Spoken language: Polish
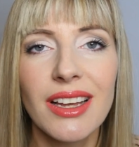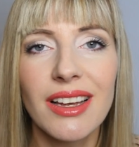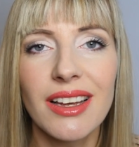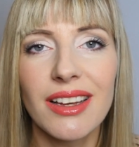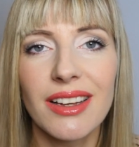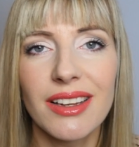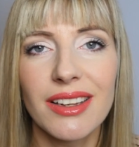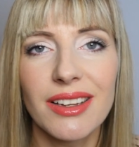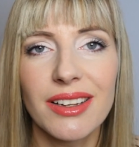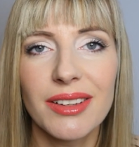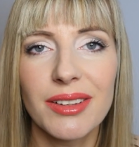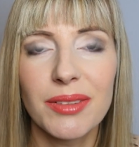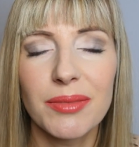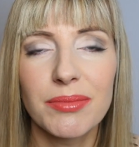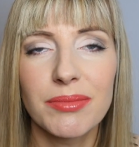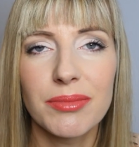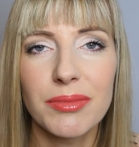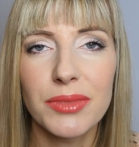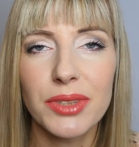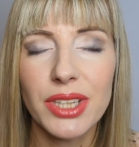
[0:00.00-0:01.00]
e,
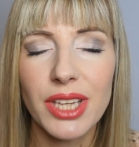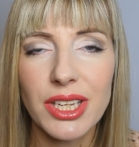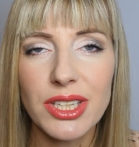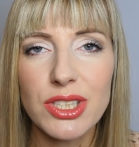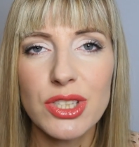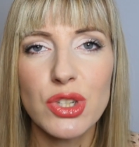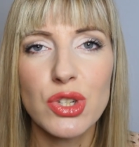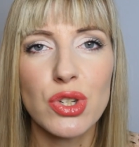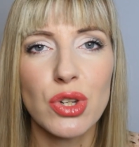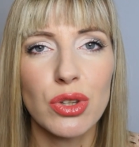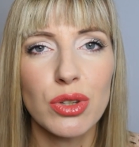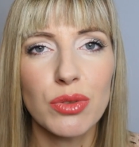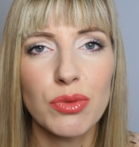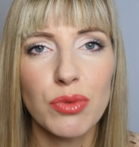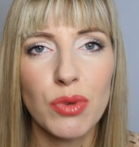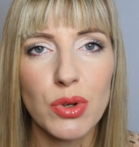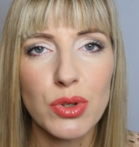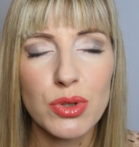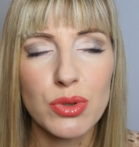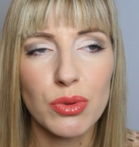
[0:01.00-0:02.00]
mniej zniszczonych
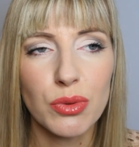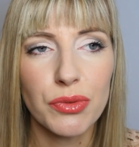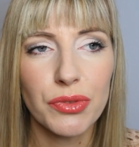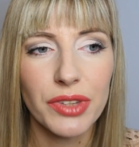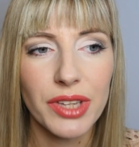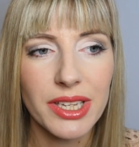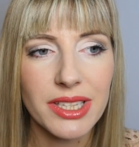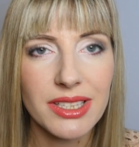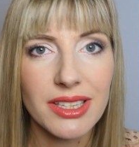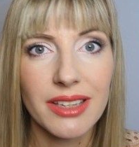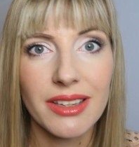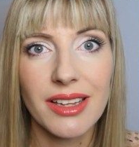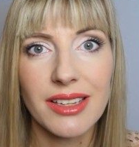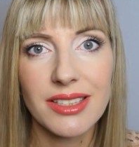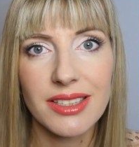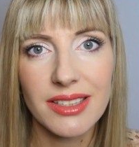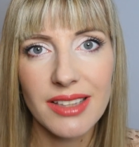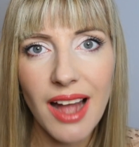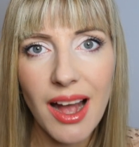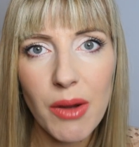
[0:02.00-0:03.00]
włosów jest na
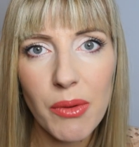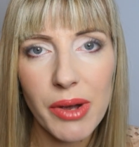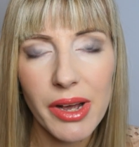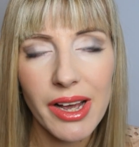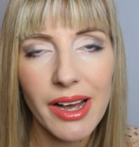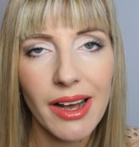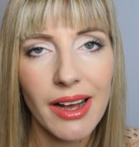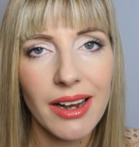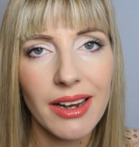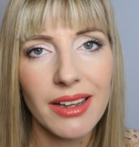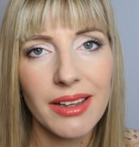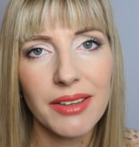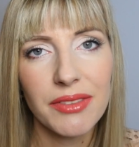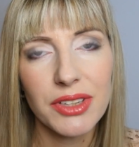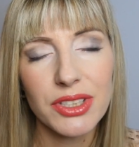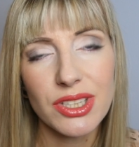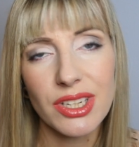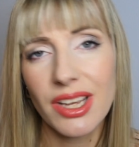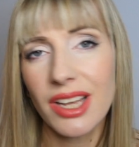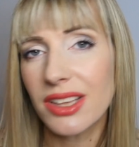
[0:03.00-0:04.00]
stałe, ale
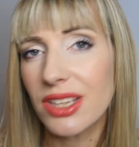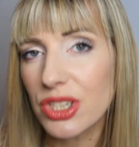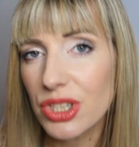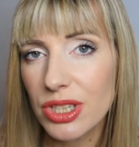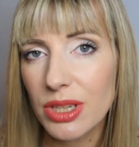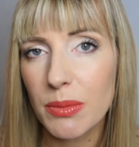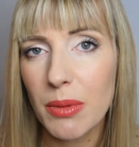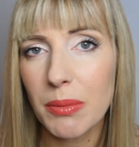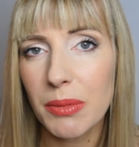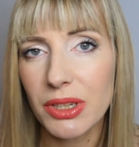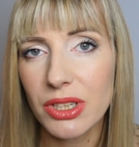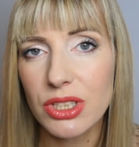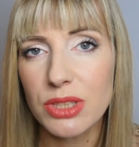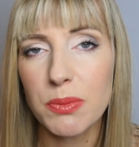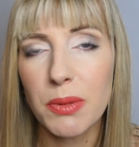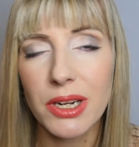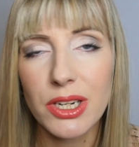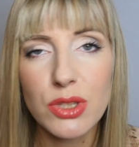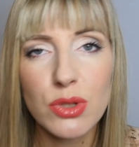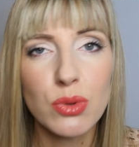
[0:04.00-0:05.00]
wiecie, ja też nie mam jakichś
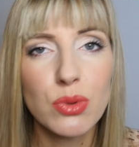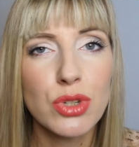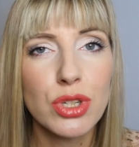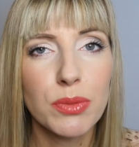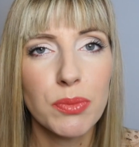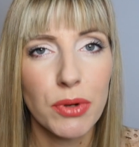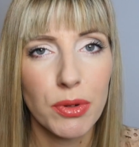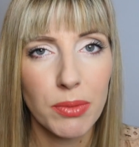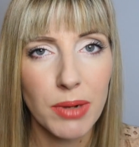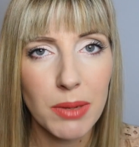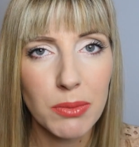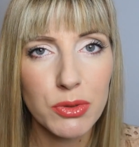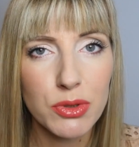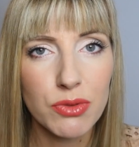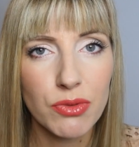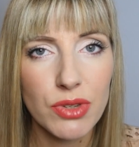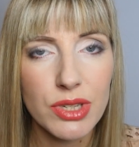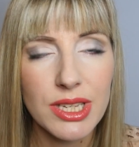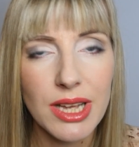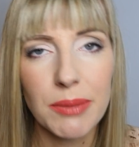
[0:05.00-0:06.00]
bardzo dużych problemów
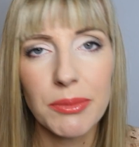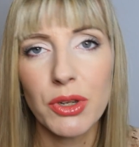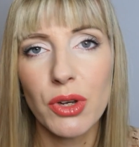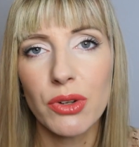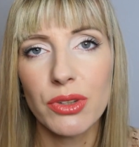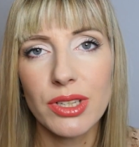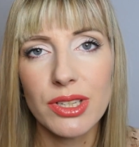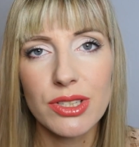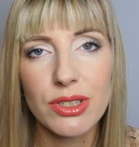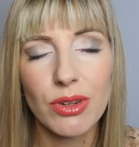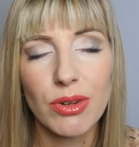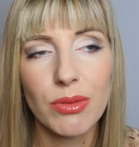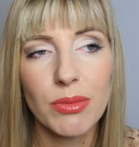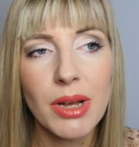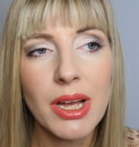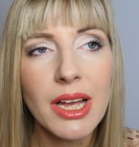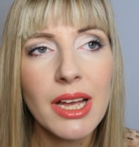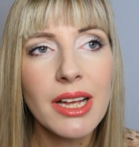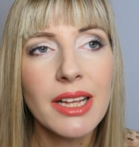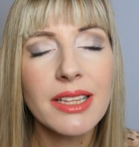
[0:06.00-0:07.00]
z włosami, czasami one są
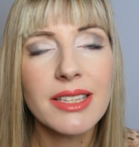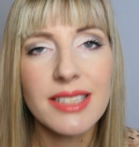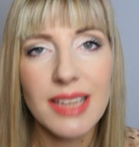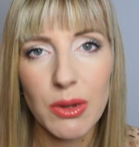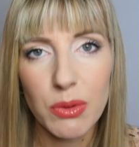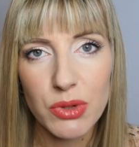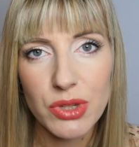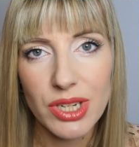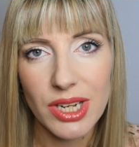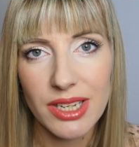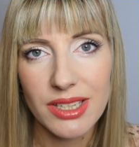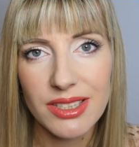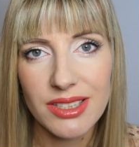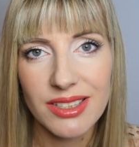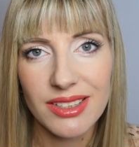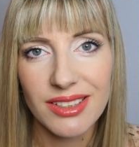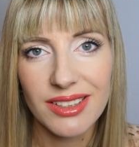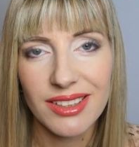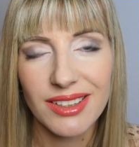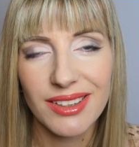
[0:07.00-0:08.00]
cały
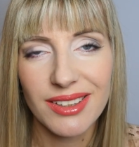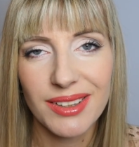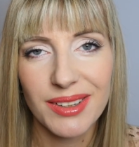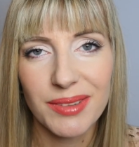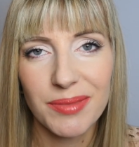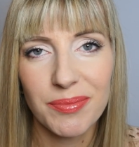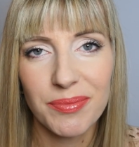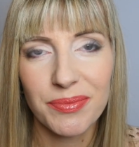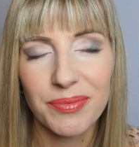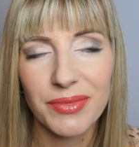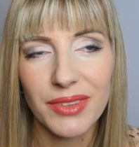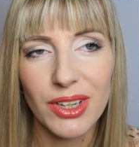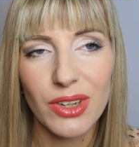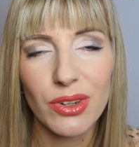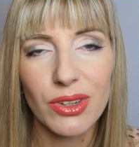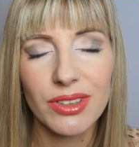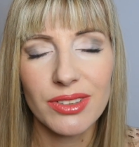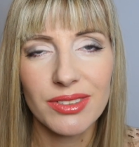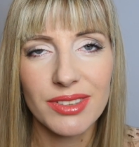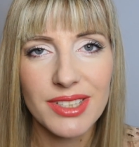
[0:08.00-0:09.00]
czas,
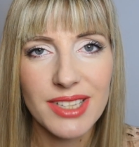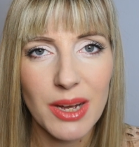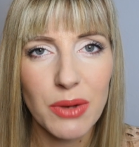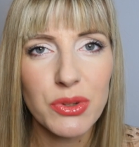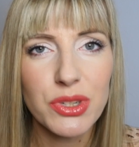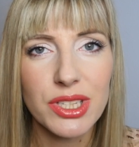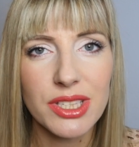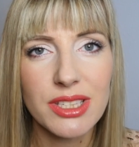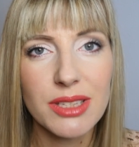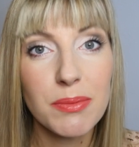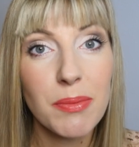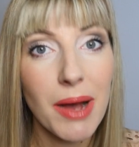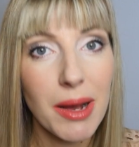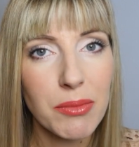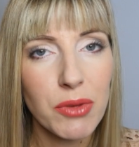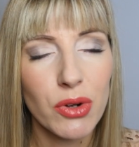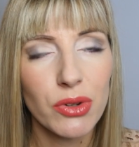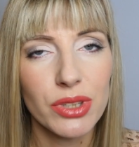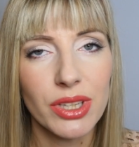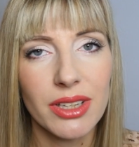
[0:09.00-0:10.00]
cały czas
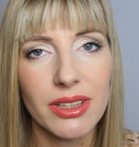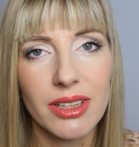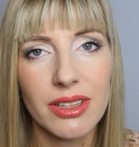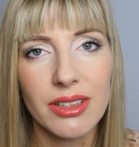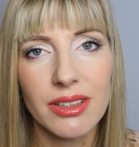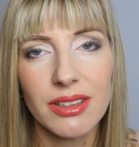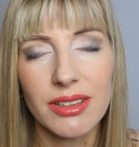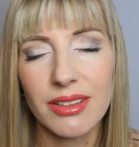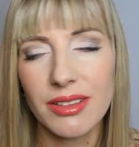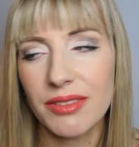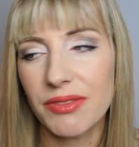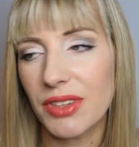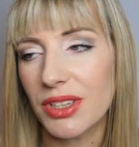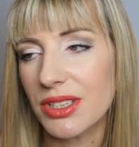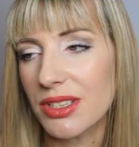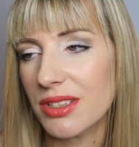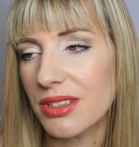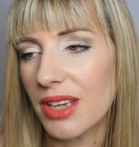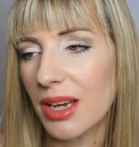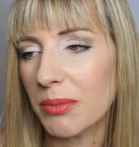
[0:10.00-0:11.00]
dbam o nie,
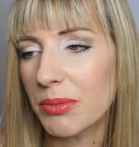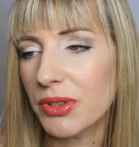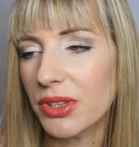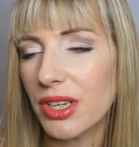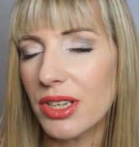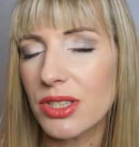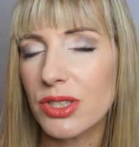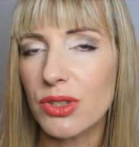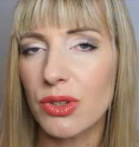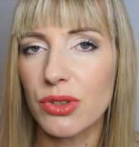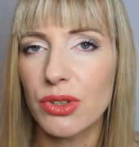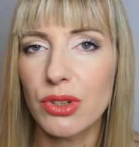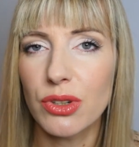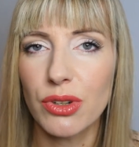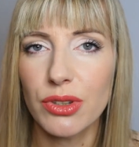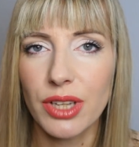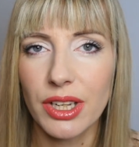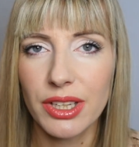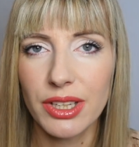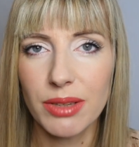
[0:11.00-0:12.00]
więc jakby nie jest to
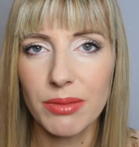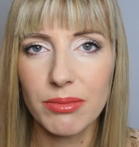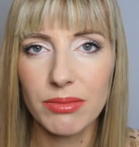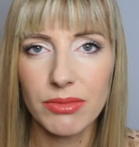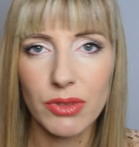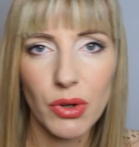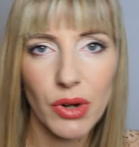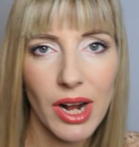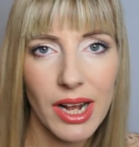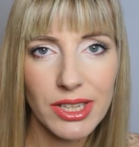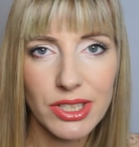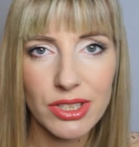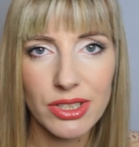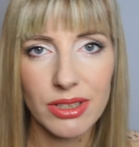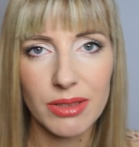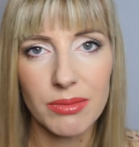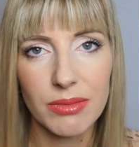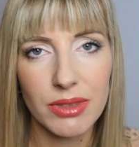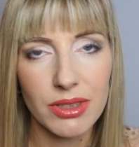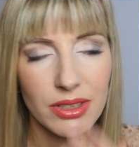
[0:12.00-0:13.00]
tylko takim
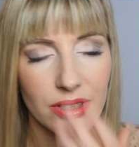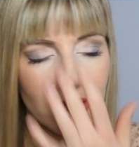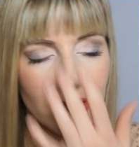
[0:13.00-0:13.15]
doraźnym